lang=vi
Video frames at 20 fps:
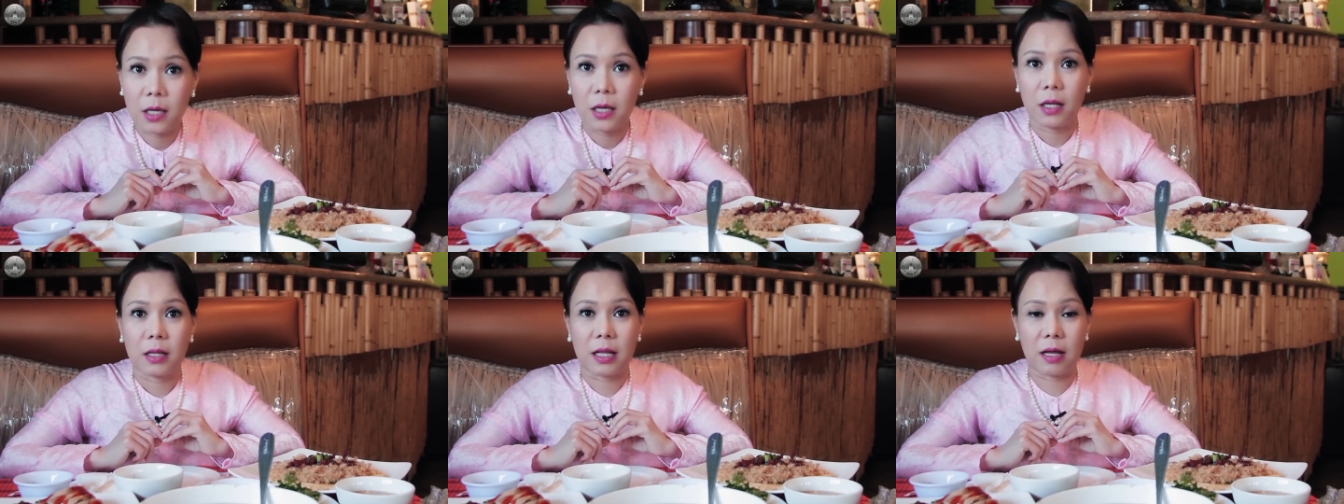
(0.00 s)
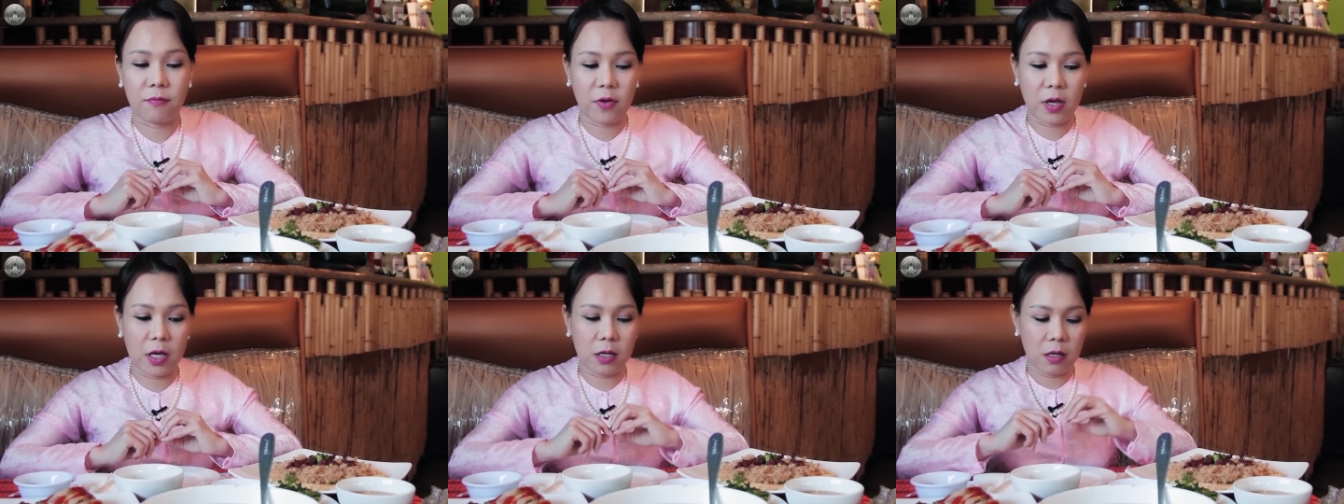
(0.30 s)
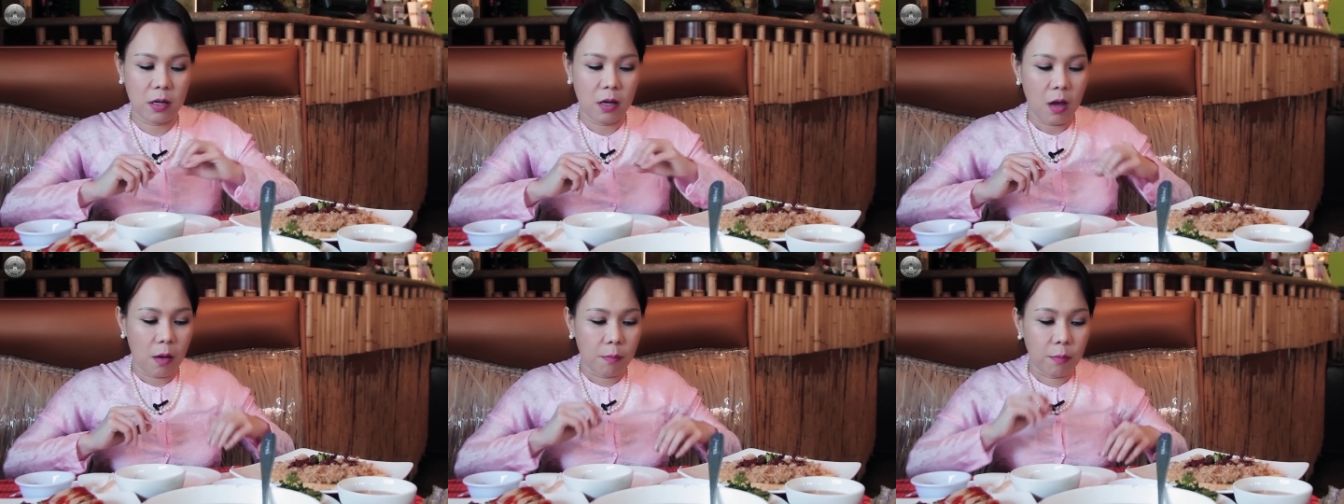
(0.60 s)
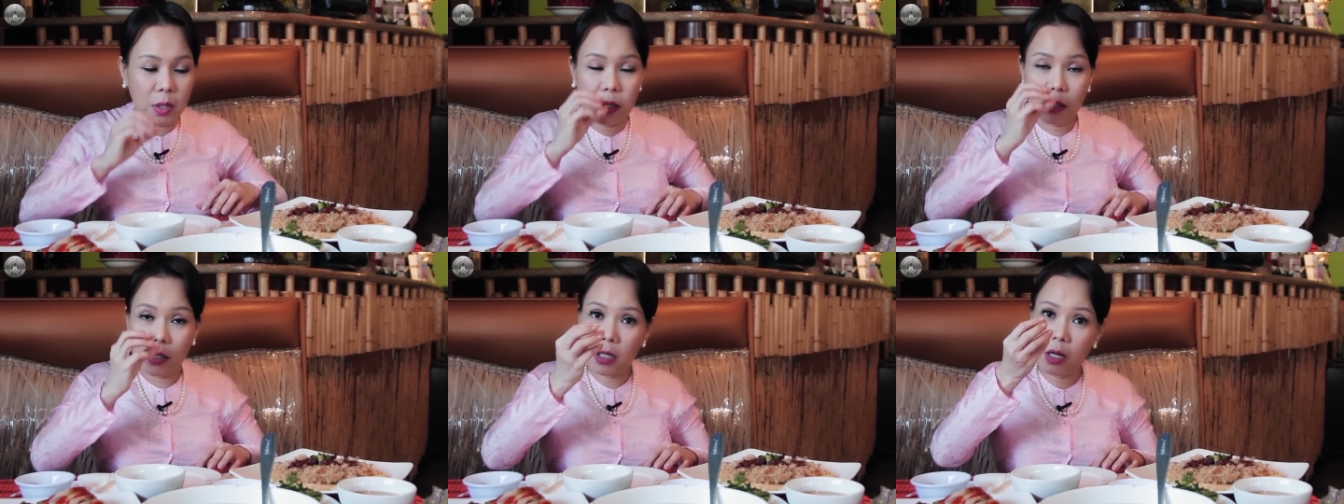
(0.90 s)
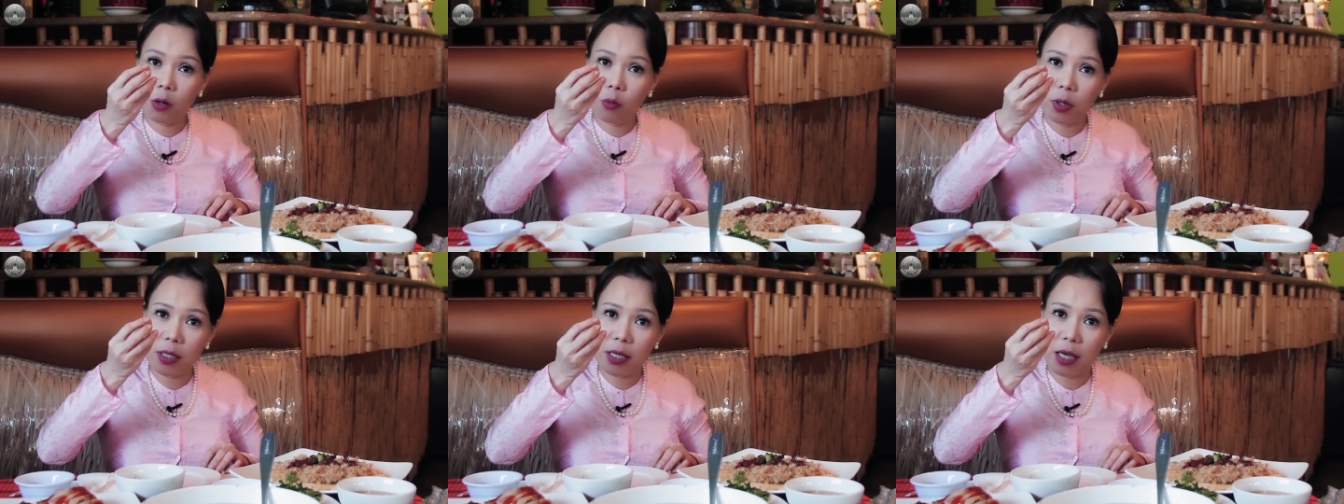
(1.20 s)
Tại vì bưởi đó
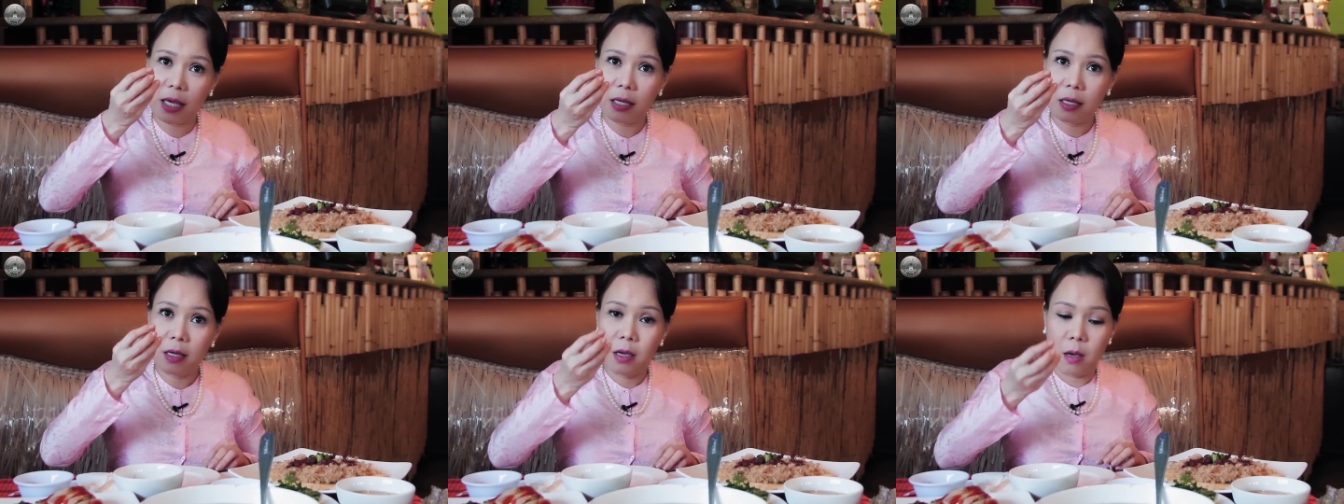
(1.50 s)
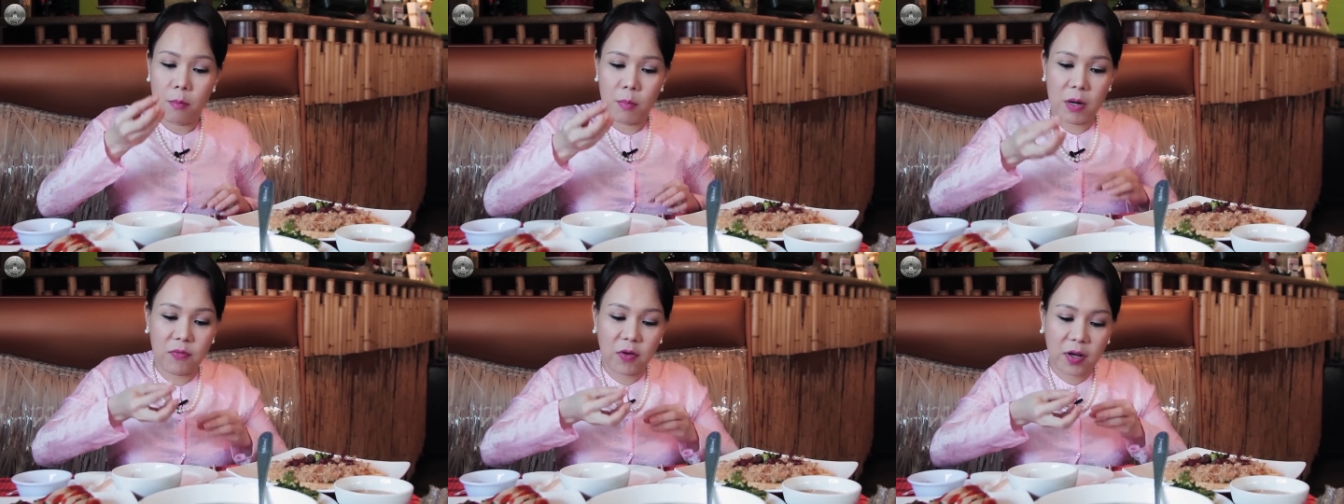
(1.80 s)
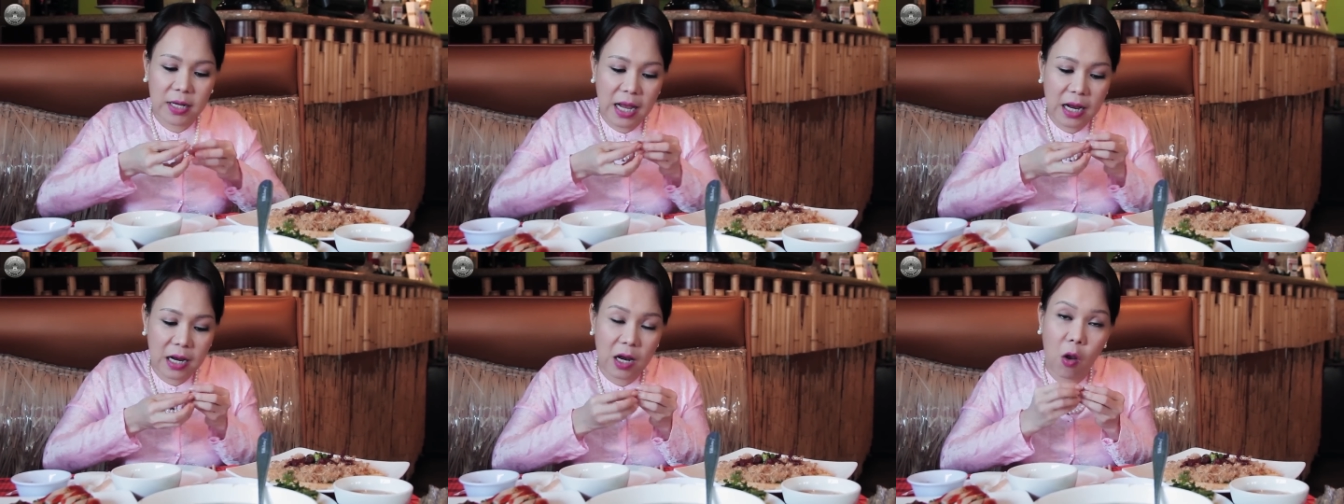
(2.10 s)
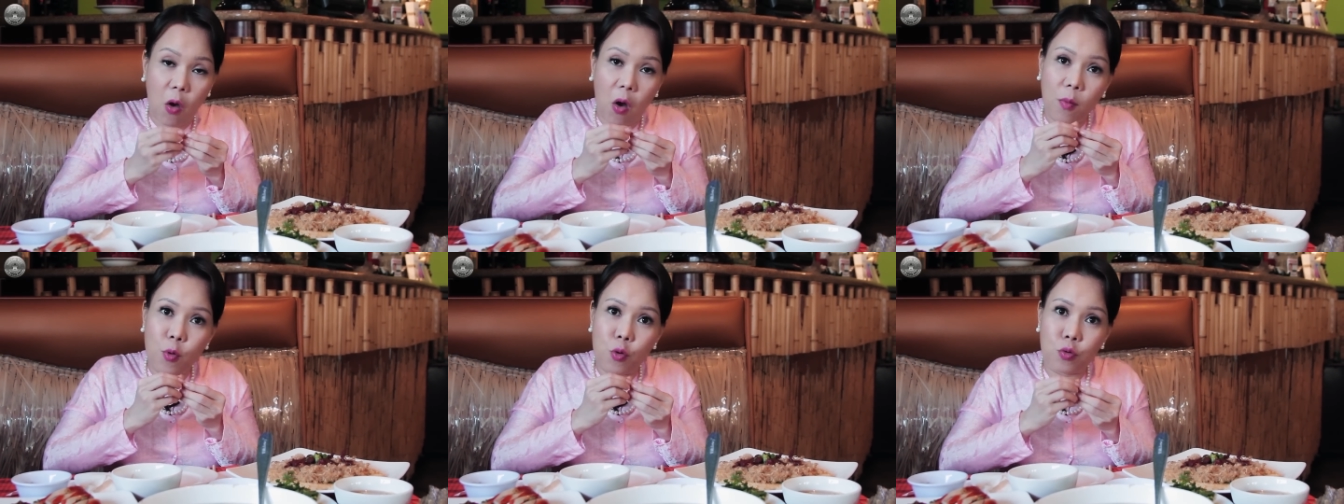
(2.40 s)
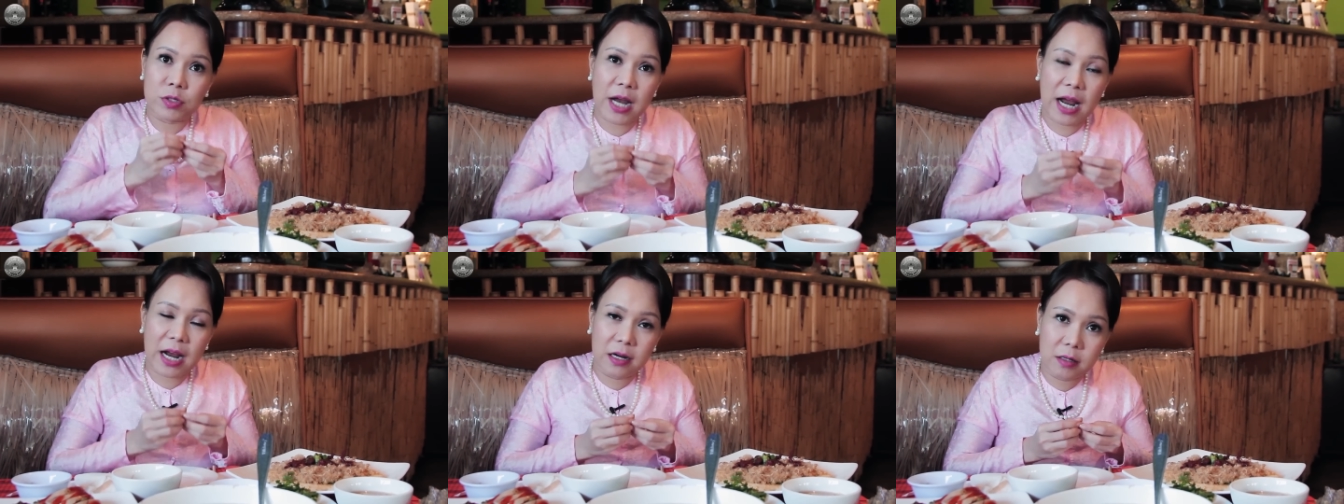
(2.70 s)
quý vị, mình phải cắt cái loại màu
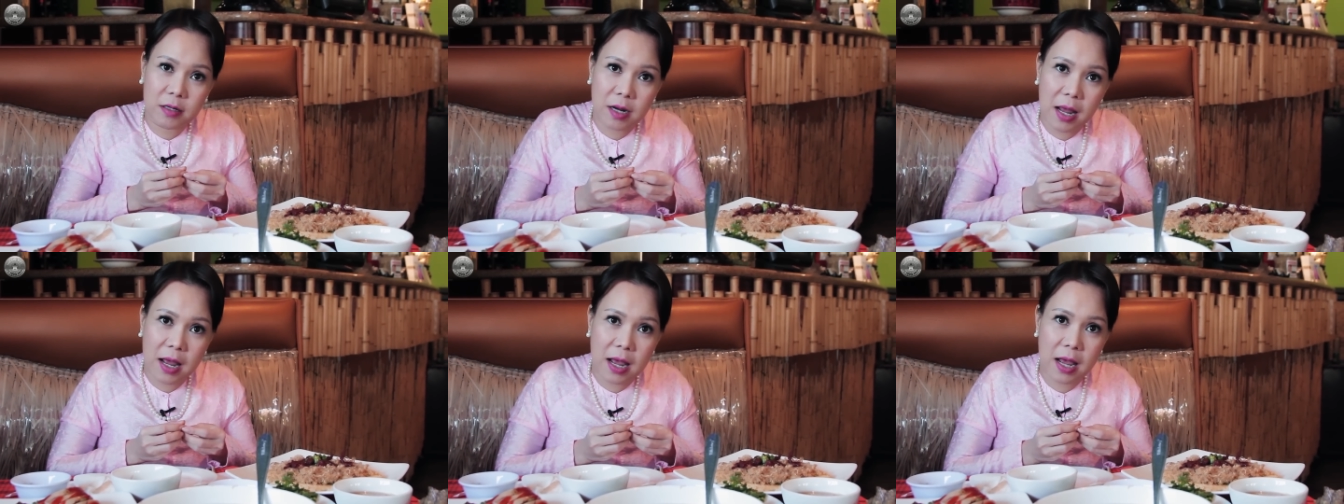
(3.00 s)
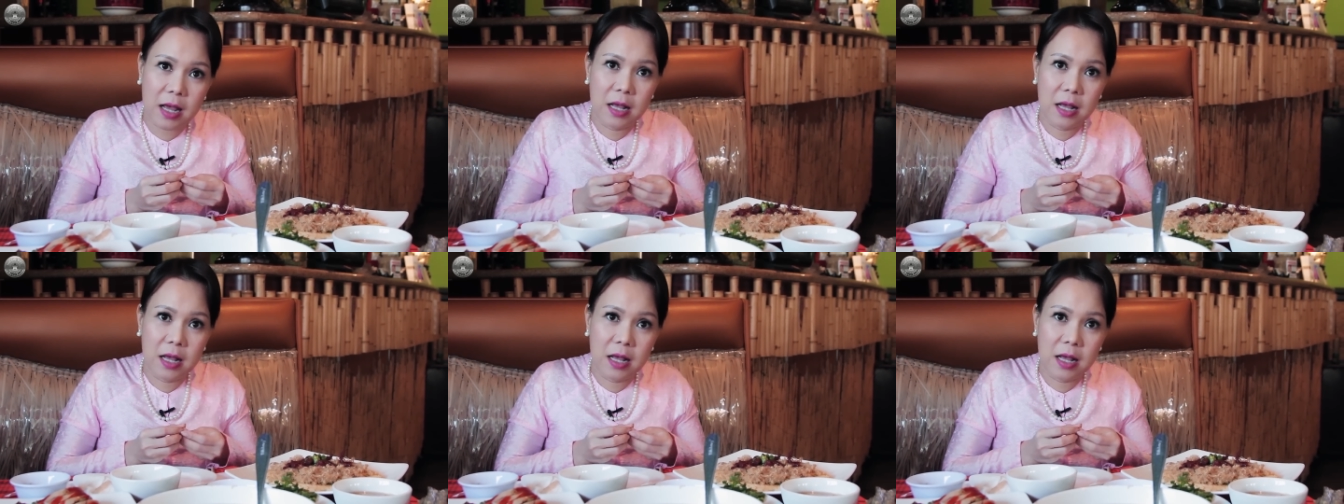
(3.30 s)
trắng ra,